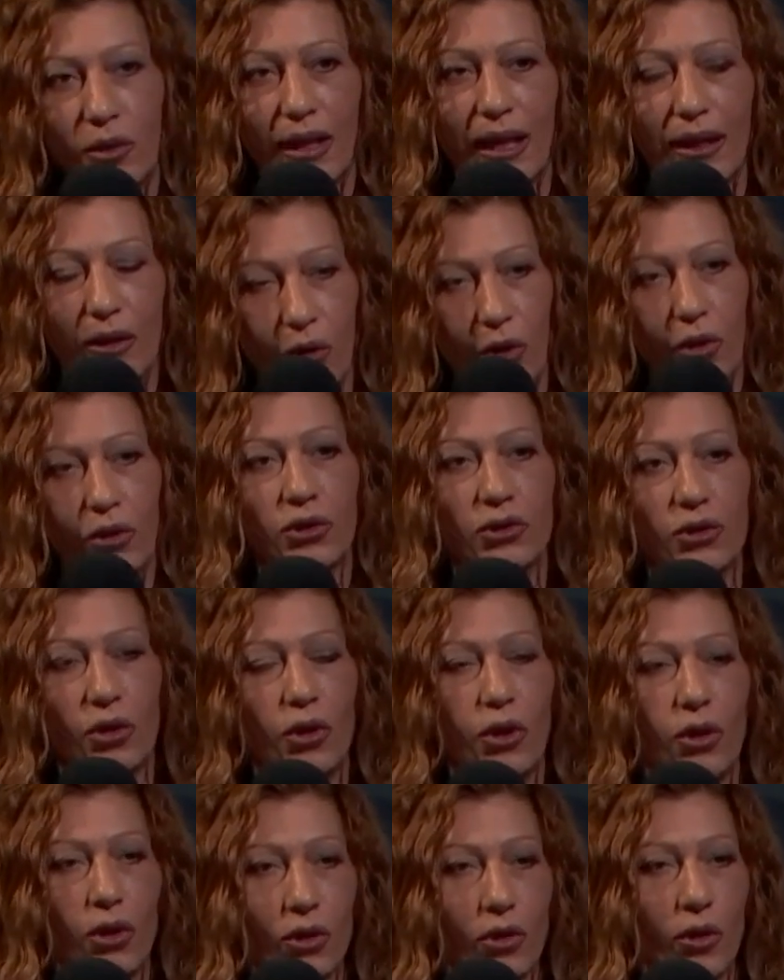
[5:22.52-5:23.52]
un
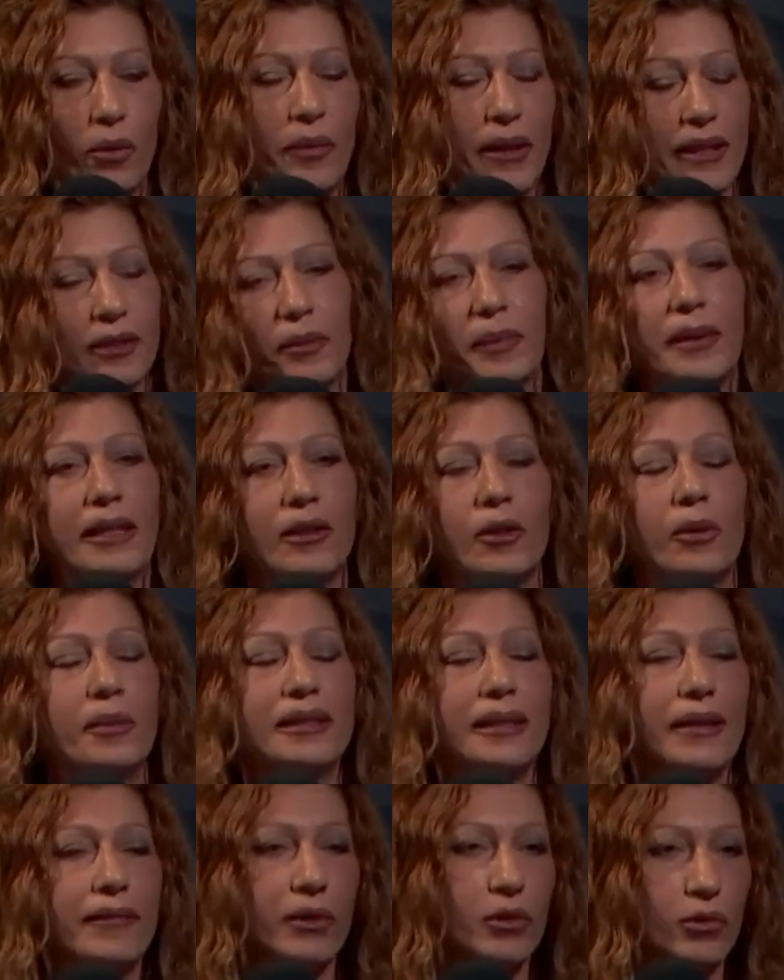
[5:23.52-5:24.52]
racconto completo. Per,
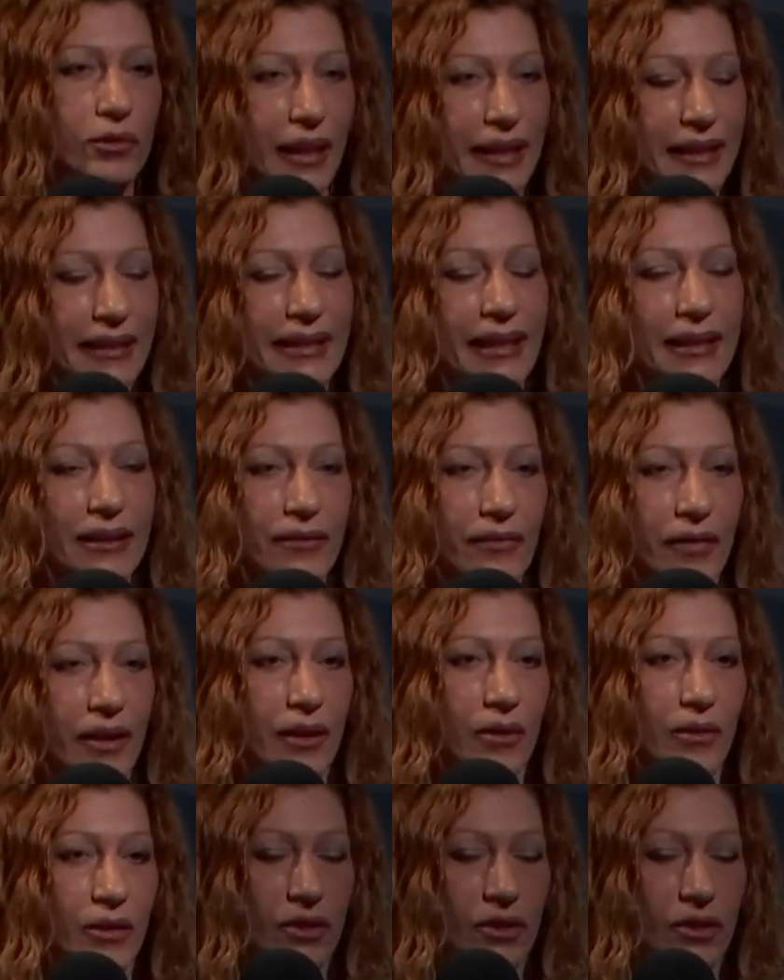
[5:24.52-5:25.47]
come ti è venuta l'idea di fare